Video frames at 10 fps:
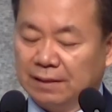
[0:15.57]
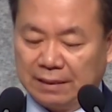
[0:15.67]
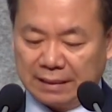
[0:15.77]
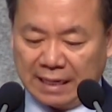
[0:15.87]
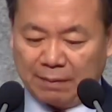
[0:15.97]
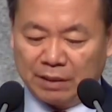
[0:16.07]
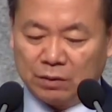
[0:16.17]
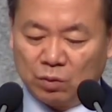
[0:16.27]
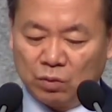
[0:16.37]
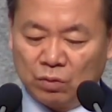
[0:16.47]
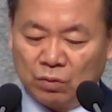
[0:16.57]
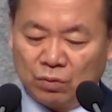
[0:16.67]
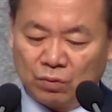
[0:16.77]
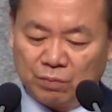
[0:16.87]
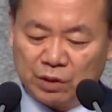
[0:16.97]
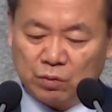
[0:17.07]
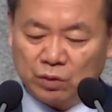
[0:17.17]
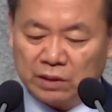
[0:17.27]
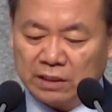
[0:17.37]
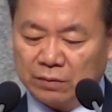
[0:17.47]
나만 홀로 믿고
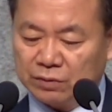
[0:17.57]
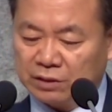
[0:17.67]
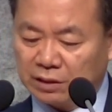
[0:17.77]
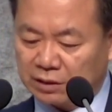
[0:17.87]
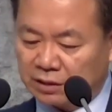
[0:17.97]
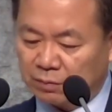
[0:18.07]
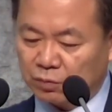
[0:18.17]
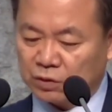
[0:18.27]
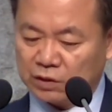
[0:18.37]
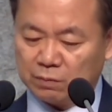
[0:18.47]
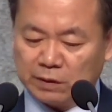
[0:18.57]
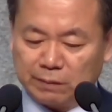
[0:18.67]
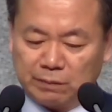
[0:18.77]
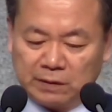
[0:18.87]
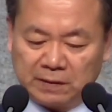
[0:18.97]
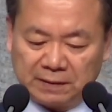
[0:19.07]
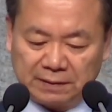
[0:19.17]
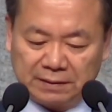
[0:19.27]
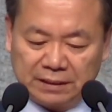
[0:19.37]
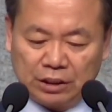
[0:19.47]
있다고 생각해 보시기 바랍니다.
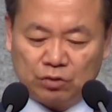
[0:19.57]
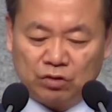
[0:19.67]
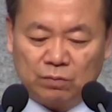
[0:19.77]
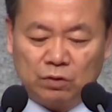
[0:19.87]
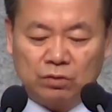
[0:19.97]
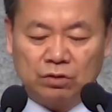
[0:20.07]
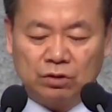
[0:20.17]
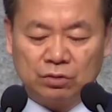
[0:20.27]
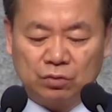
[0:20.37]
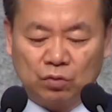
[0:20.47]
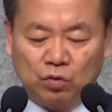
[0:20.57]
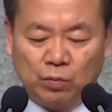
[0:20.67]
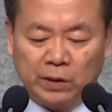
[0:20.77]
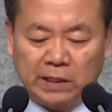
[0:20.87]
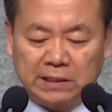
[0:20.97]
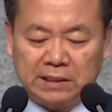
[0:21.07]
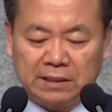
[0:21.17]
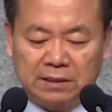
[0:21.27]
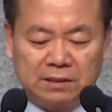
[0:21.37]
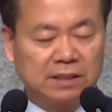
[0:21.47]
예수님을 그리스로 고백하지
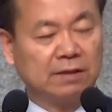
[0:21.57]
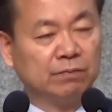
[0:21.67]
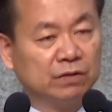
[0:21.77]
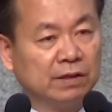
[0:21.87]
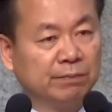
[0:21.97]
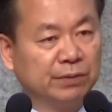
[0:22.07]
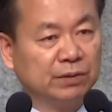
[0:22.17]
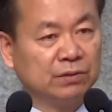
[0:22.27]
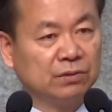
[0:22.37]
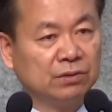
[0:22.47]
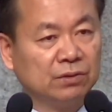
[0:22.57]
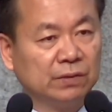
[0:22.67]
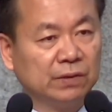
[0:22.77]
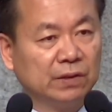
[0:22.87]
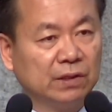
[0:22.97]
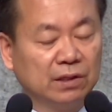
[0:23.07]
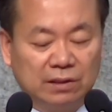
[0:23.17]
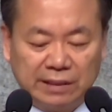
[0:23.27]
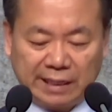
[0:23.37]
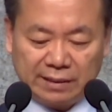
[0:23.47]
않는 사람들 앞에서
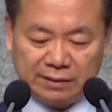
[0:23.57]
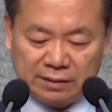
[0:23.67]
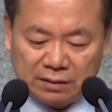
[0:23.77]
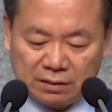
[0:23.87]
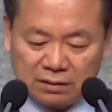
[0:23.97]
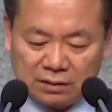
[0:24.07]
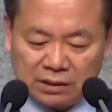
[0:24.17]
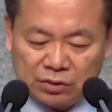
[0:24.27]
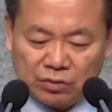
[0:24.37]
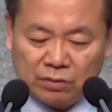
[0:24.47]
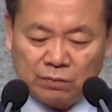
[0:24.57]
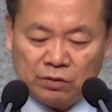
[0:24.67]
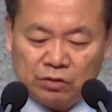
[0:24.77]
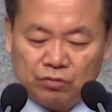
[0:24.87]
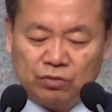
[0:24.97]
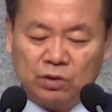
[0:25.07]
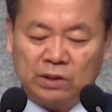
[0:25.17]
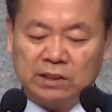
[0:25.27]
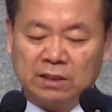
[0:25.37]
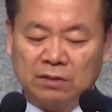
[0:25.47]
나는 그리스님을
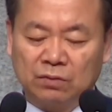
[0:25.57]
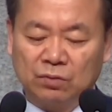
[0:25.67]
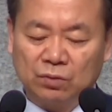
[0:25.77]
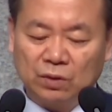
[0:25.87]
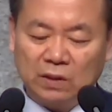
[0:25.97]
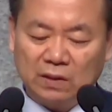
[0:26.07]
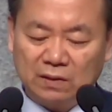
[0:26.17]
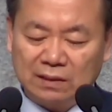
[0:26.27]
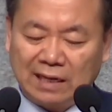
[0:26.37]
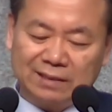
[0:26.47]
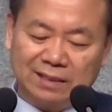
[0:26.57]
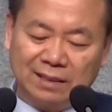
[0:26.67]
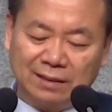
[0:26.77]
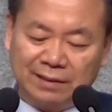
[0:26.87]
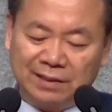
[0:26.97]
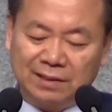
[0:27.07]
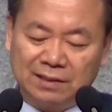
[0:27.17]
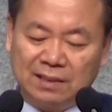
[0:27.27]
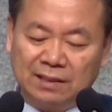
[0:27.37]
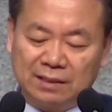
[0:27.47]
주저하지 않고 당당하게
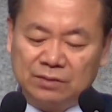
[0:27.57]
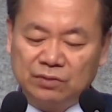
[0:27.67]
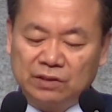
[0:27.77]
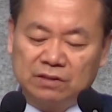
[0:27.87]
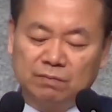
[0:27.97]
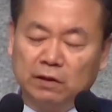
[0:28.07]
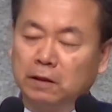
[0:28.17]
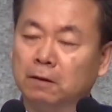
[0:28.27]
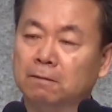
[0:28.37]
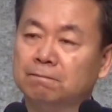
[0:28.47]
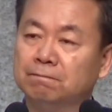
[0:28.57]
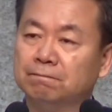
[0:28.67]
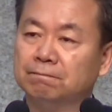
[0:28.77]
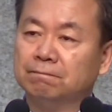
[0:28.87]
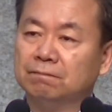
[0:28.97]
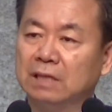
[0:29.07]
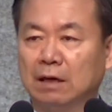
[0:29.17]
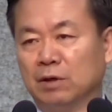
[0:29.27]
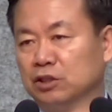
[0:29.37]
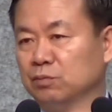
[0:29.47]
이야기할 수 있겠습니까?
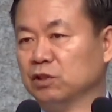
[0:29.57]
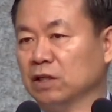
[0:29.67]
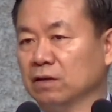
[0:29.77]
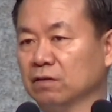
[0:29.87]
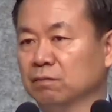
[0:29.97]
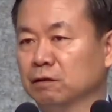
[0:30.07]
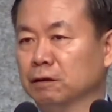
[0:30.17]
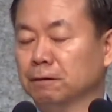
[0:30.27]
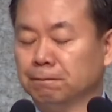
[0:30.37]
아마 쉽지 않을 겁니다.